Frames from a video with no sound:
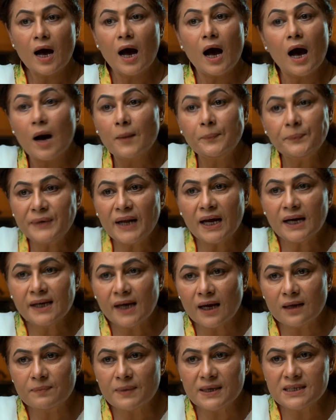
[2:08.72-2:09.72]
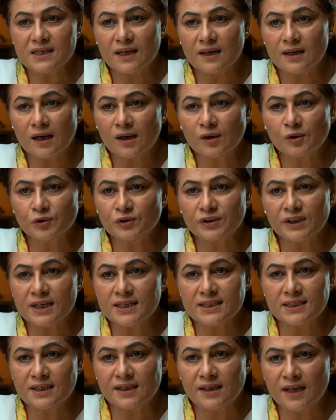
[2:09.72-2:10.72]
Ce n'est pas de l'égoïsme de sauver
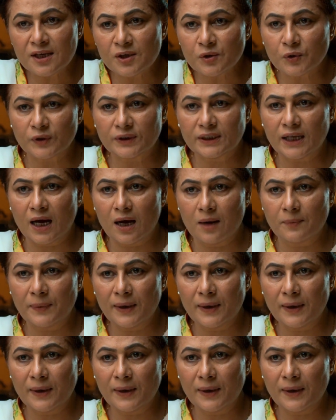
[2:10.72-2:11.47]
sa propre maison.